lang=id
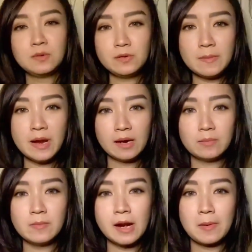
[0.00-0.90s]
banyak
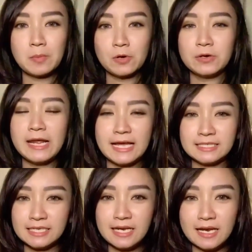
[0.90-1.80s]
beberapa produk DHC
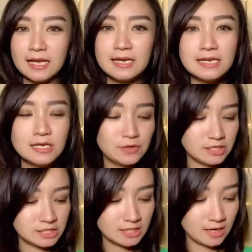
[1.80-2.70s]
yang ada di Indonesia